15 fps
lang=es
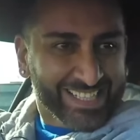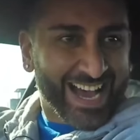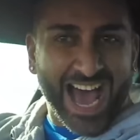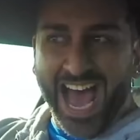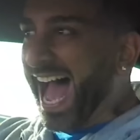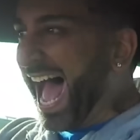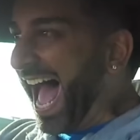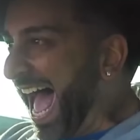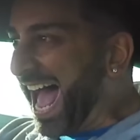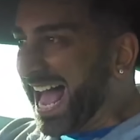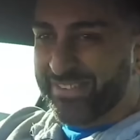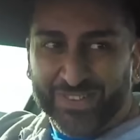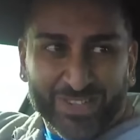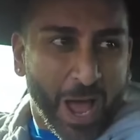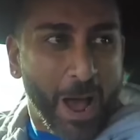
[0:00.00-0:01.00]
Sí,
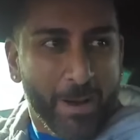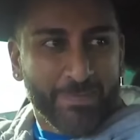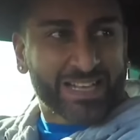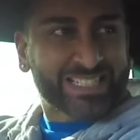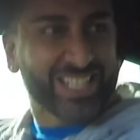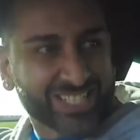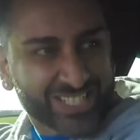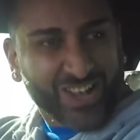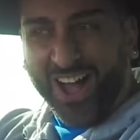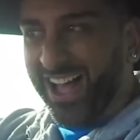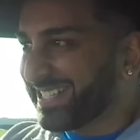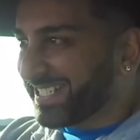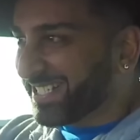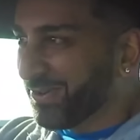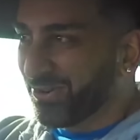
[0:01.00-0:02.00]
aunque haya fallado en el
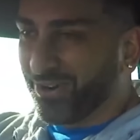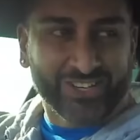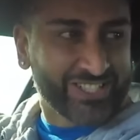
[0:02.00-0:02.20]
arranque, te